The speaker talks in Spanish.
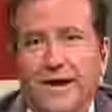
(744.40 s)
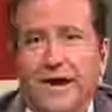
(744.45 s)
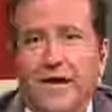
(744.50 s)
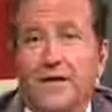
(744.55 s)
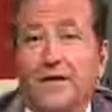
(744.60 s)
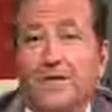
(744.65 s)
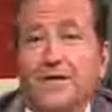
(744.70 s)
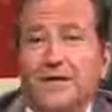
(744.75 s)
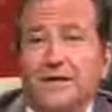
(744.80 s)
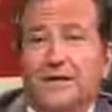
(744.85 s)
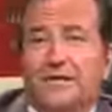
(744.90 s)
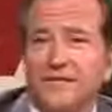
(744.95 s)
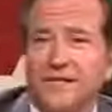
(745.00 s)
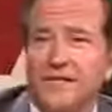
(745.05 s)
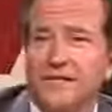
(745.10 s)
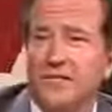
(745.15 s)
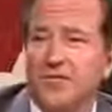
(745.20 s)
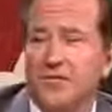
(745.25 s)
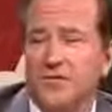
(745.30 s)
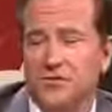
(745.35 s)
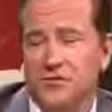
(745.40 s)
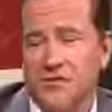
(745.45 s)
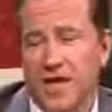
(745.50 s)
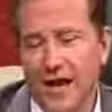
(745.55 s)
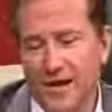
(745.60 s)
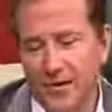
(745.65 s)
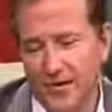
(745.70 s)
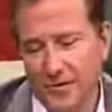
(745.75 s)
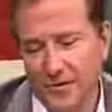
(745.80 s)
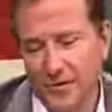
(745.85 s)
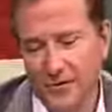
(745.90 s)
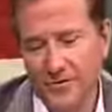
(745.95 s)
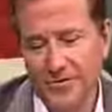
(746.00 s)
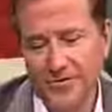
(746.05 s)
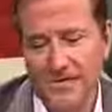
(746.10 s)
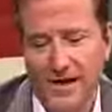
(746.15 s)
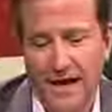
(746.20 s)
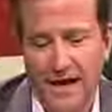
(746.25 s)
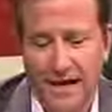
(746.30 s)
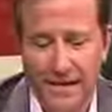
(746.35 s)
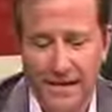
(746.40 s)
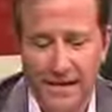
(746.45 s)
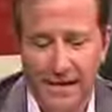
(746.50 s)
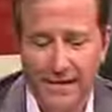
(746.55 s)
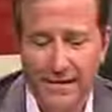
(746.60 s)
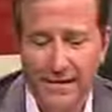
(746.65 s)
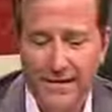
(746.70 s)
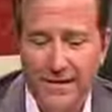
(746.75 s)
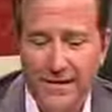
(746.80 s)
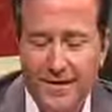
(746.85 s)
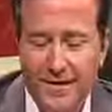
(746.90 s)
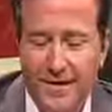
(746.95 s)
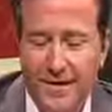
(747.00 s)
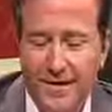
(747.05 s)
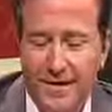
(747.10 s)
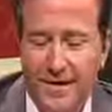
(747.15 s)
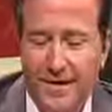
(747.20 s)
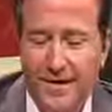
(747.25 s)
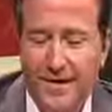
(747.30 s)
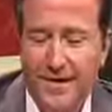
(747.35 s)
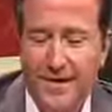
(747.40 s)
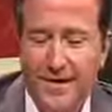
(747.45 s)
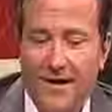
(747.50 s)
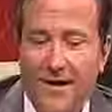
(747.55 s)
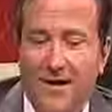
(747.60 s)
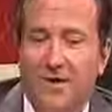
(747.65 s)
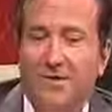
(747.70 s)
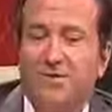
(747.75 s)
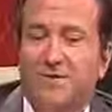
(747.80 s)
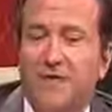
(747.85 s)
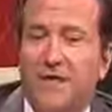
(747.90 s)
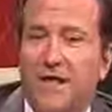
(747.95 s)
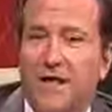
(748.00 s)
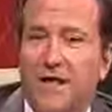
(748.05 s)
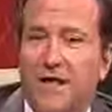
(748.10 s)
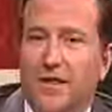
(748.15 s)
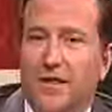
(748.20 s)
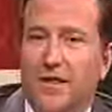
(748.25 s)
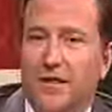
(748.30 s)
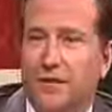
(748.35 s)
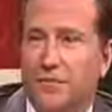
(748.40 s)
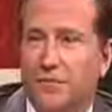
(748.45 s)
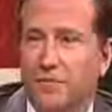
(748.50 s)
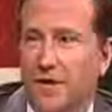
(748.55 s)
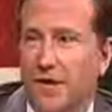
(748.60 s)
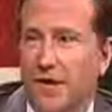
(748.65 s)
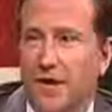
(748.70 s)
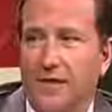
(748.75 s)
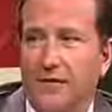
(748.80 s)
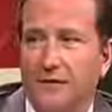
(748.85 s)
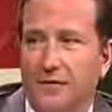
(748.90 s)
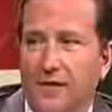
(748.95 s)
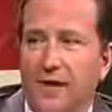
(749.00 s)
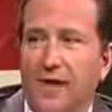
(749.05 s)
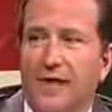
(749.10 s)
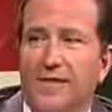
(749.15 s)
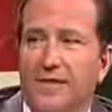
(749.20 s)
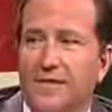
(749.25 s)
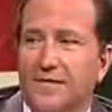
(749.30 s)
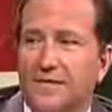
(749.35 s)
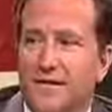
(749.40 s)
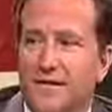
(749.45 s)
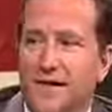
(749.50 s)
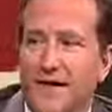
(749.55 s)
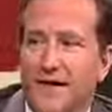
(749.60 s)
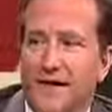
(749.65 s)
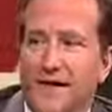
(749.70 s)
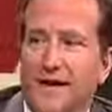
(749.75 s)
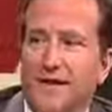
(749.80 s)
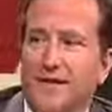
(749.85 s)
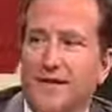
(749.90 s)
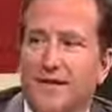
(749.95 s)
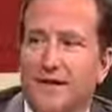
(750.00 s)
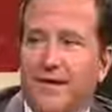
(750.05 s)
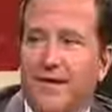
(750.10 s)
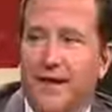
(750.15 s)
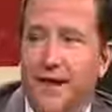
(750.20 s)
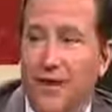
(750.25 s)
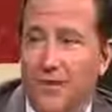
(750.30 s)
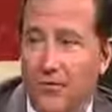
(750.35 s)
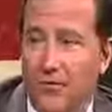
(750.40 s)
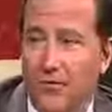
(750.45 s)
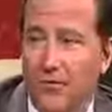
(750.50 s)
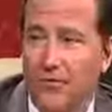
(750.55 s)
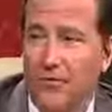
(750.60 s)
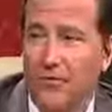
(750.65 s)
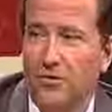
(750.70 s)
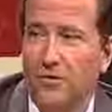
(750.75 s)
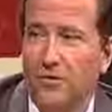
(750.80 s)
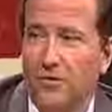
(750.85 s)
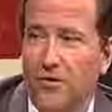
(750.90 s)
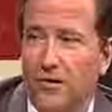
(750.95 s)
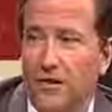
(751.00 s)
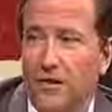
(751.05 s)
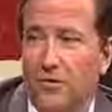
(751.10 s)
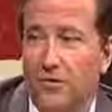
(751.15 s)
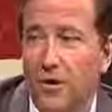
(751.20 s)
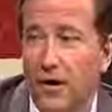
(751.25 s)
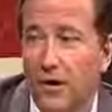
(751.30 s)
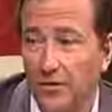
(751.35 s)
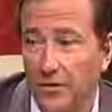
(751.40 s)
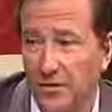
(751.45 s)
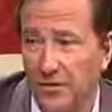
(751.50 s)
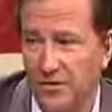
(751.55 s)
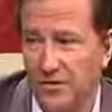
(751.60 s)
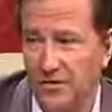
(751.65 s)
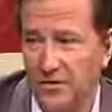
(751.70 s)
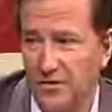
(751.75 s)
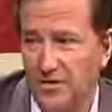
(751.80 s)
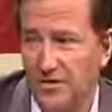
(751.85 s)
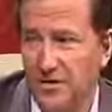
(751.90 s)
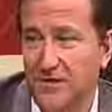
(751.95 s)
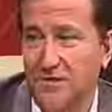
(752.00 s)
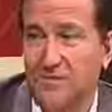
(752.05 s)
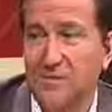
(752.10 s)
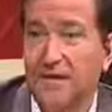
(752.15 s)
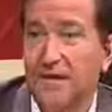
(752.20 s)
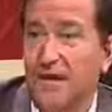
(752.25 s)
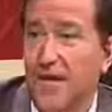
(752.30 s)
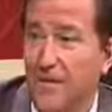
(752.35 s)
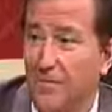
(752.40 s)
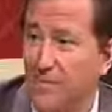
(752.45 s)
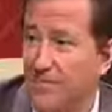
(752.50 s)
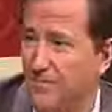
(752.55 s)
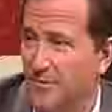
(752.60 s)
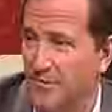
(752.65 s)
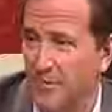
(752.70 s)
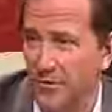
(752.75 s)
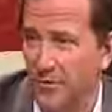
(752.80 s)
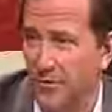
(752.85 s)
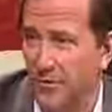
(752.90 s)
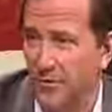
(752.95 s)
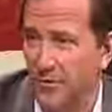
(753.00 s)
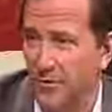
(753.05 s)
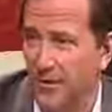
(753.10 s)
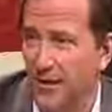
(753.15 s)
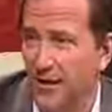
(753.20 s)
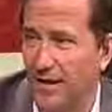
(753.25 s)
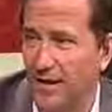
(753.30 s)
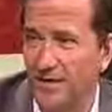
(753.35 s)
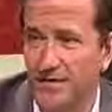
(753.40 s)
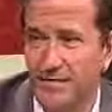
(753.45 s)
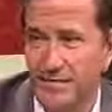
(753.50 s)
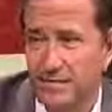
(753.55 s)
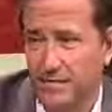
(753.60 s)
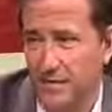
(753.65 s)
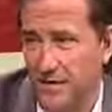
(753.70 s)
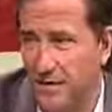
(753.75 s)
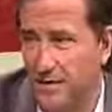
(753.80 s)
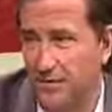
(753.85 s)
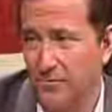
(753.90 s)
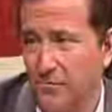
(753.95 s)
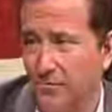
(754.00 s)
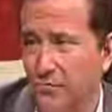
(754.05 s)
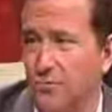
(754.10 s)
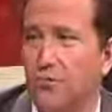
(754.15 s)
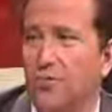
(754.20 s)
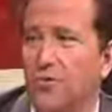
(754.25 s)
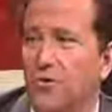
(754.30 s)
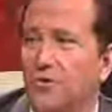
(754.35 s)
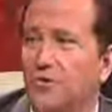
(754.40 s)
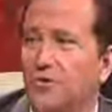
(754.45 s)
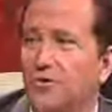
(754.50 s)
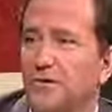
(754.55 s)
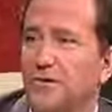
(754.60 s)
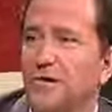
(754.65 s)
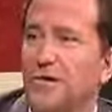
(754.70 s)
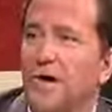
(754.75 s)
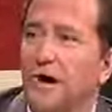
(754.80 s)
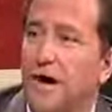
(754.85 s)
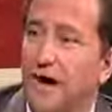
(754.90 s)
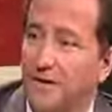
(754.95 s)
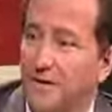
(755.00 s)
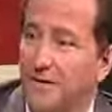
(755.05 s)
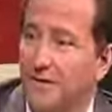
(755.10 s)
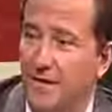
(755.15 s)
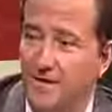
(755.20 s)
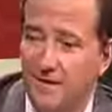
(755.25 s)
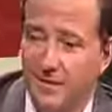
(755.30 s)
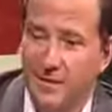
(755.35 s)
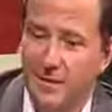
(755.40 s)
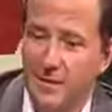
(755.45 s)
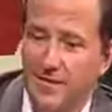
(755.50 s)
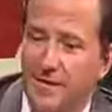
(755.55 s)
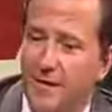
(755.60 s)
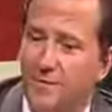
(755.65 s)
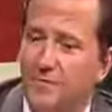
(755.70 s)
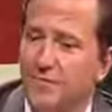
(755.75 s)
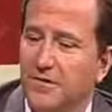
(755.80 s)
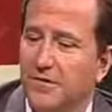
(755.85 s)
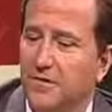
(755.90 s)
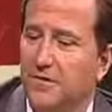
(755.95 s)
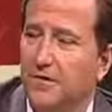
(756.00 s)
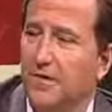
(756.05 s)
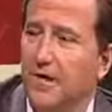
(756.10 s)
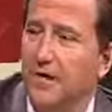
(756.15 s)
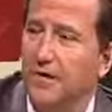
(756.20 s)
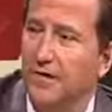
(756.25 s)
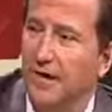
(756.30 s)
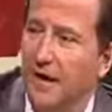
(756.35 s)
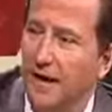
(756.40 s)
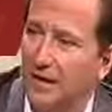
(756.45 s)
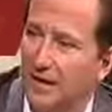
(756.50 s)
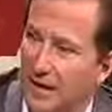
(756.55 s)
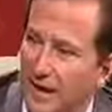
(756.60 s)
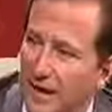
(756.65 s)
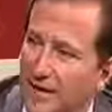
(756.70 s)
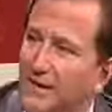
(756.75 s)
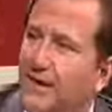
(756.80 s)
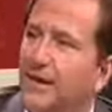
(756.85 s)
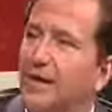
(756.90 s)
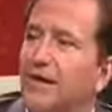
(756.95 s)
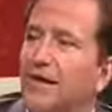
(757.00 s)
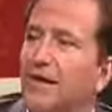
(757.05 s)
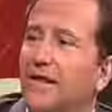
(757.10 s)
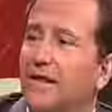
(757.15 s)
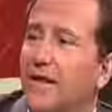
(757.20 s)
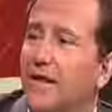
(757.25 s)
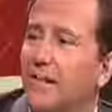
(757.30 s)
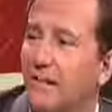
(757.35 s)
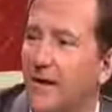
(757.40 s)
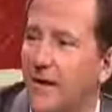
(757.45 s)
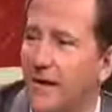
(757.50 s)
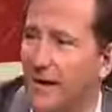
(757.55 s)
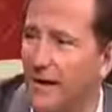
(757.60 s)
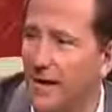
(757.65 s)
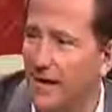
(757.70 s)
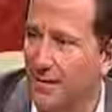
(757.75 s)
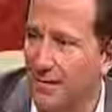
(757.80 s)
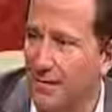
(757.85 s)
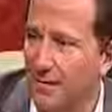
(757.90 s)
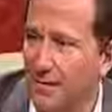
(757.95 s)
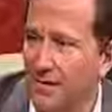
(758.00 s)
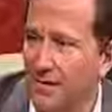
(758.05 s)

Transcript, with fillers: Del año 300 y algo de nuestra era. Eh, que nos ha dejado un legado gracias a la gente que la conoció, que dejó algo de sus escritos. Ella misma no dejó nada, hizo estudios. Antes comentábamos lo de la, Tierra, de qué manera